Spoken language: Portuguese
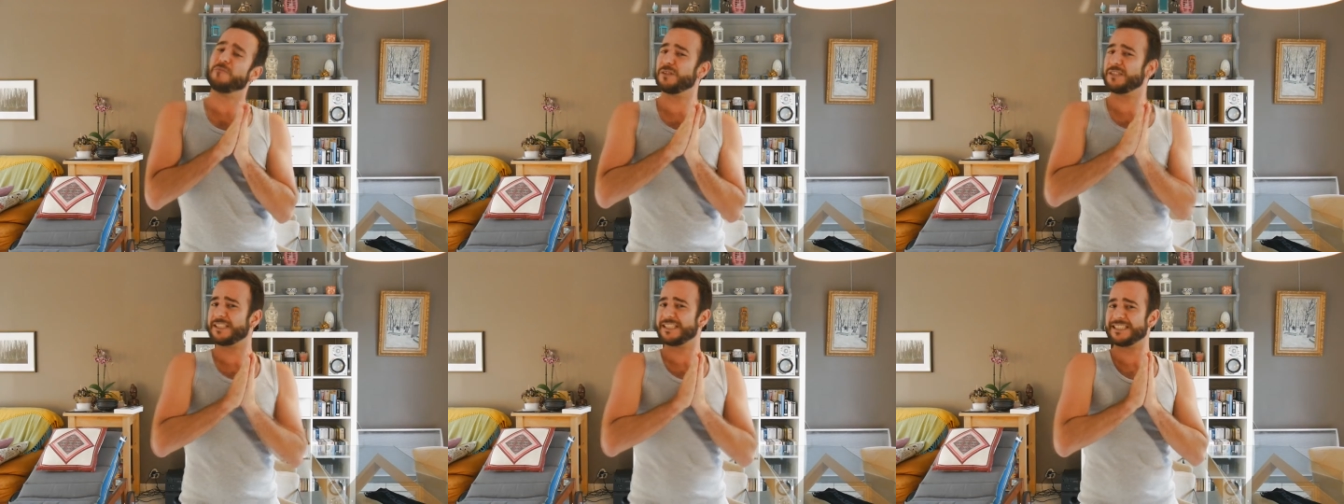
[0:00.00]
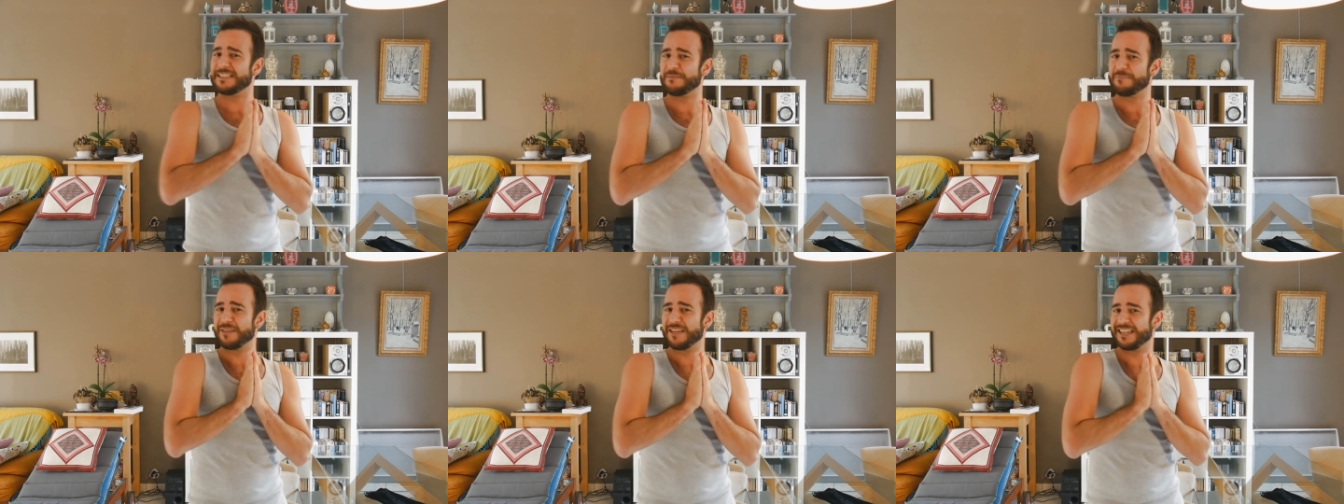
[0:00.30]
você
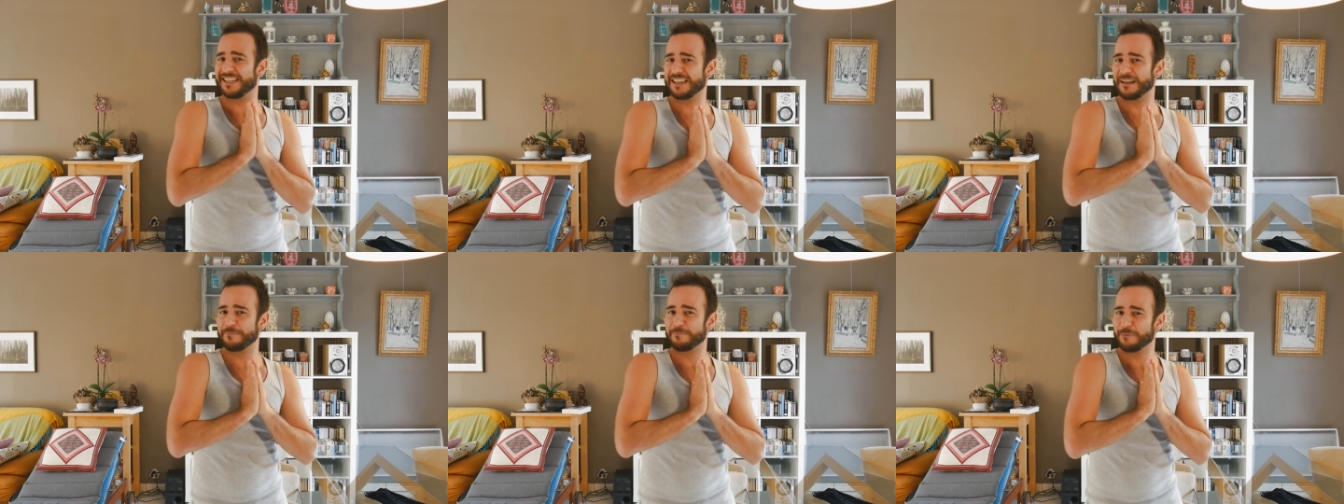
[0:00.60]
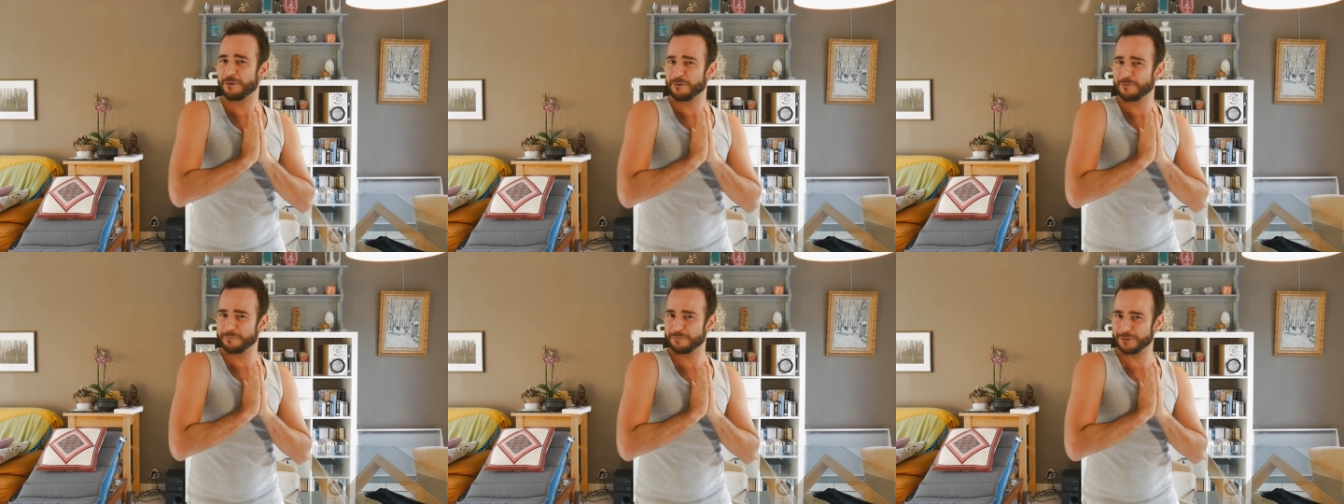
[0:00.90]
sabia que a
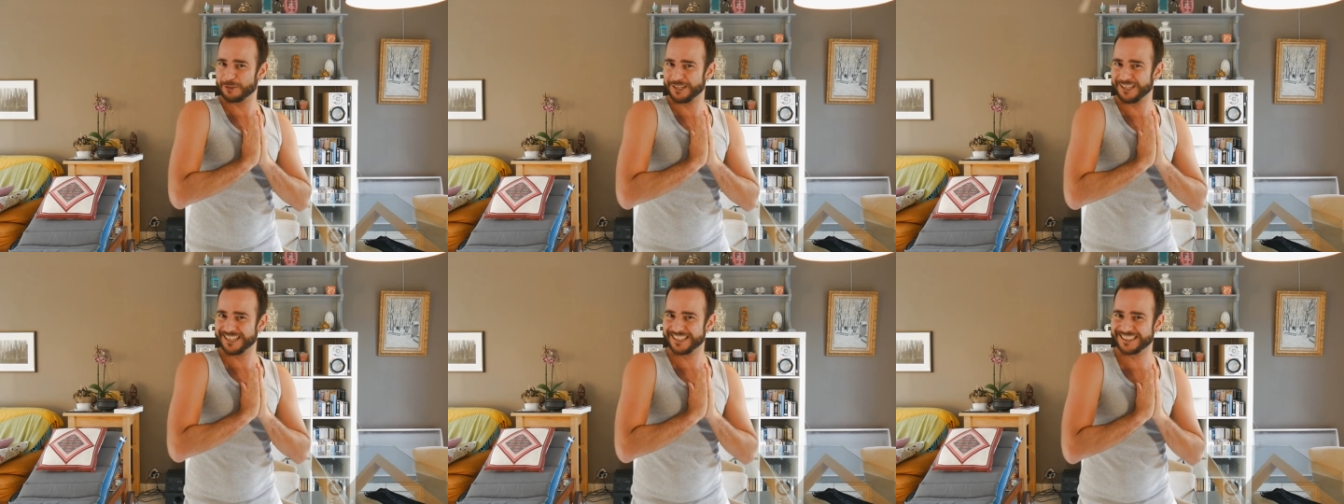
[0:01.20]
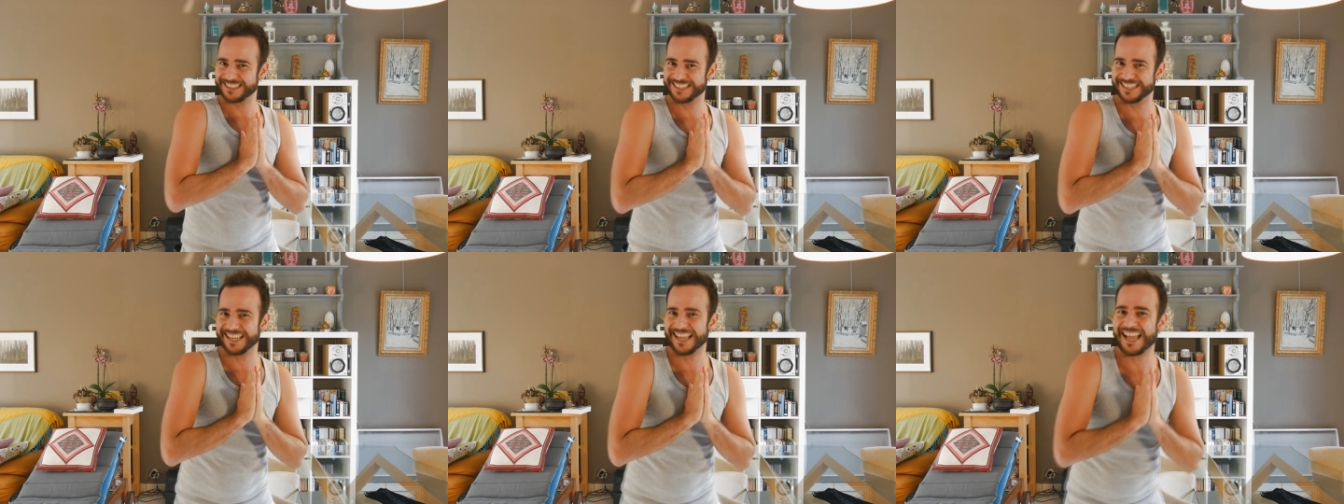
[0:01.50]

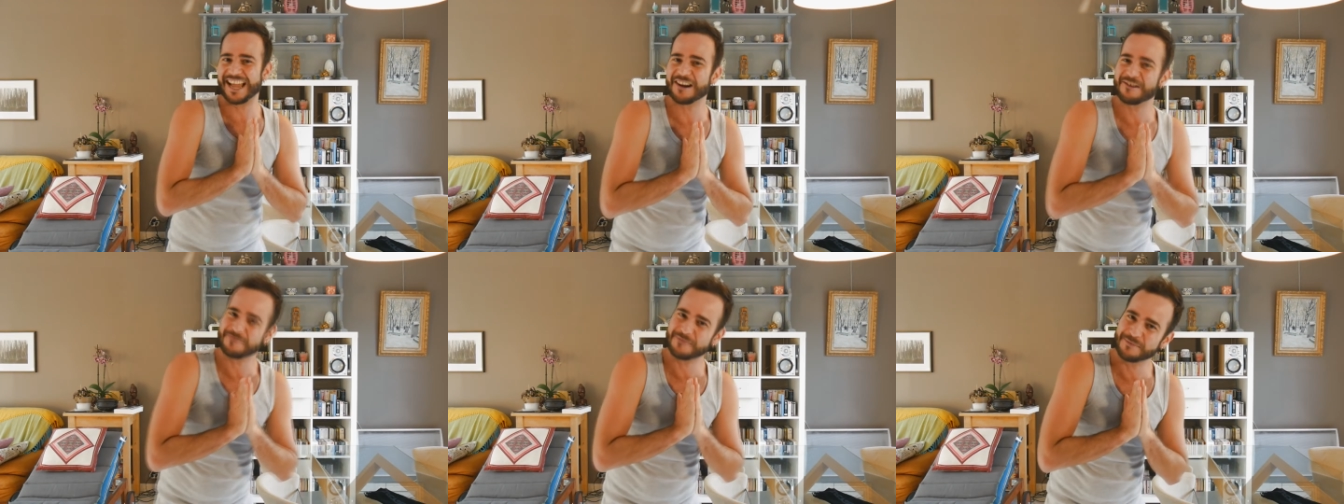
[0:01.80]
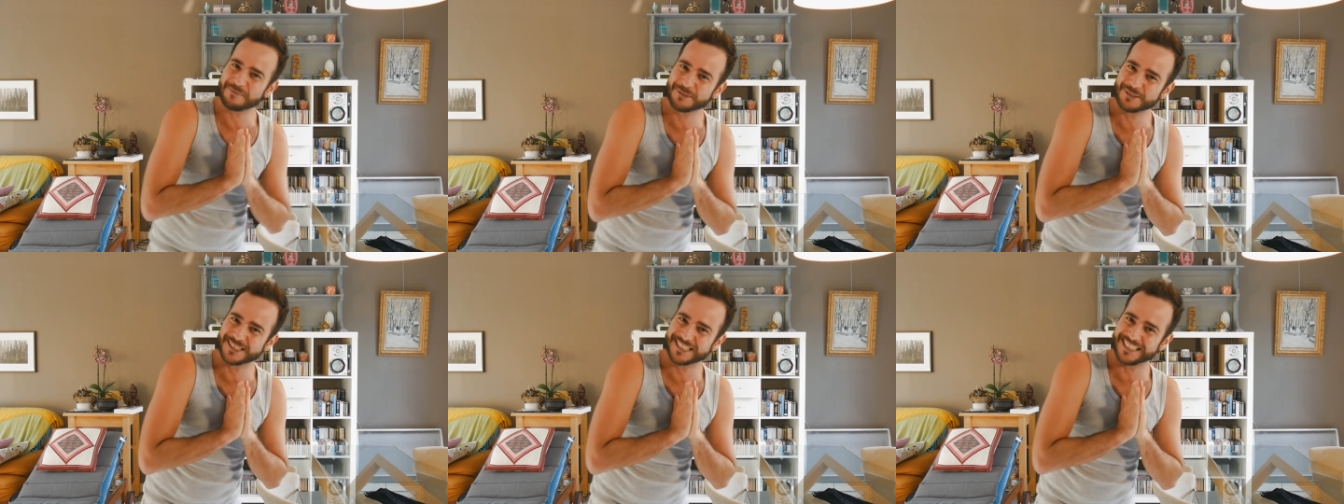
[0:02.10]
pomponeta é uma
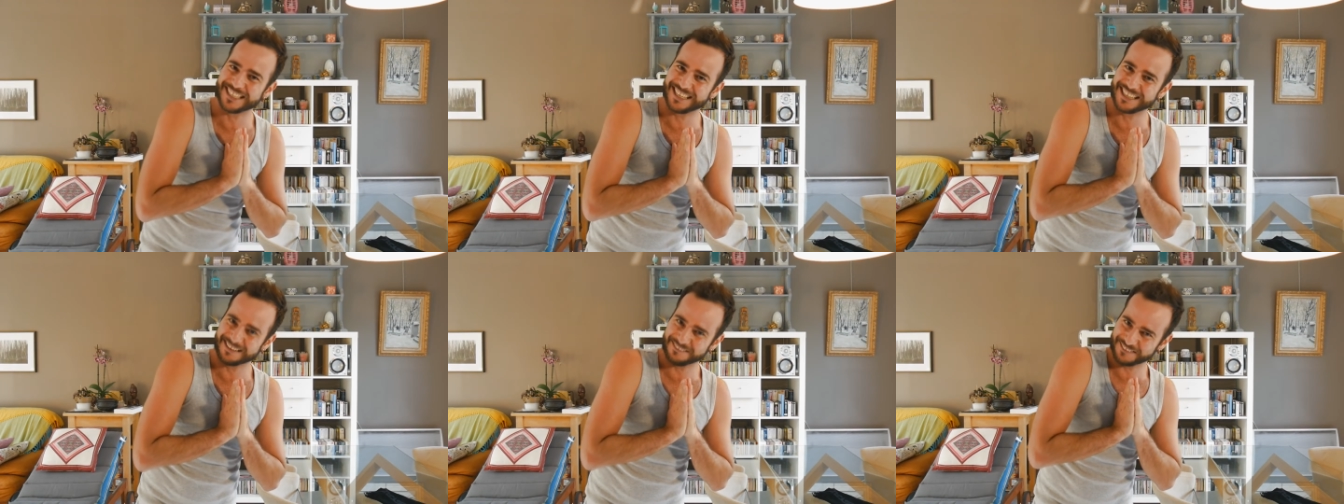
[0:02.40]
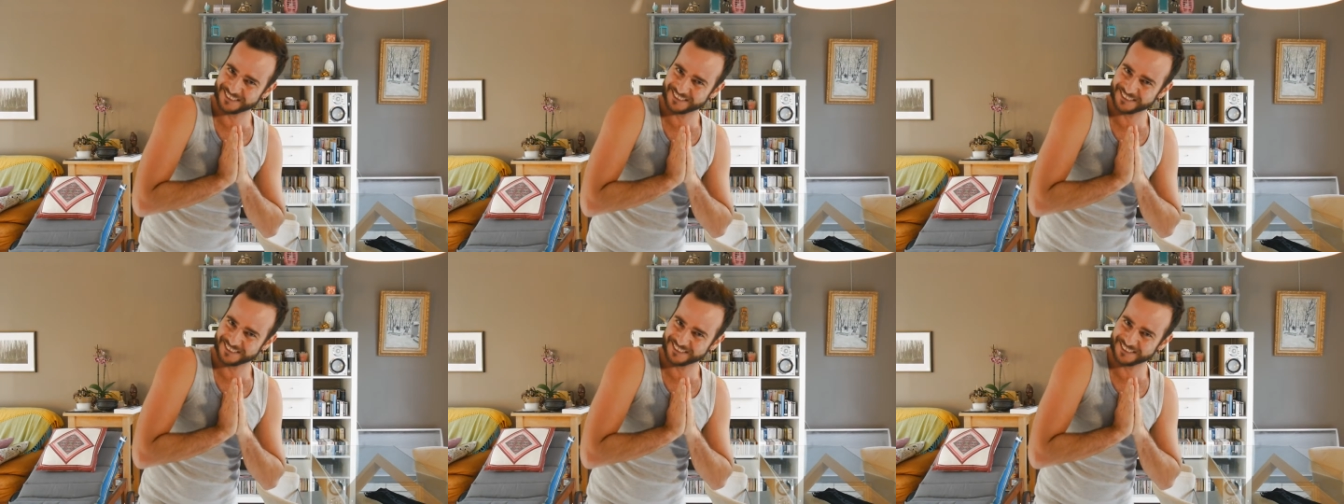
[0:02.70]
musiquinha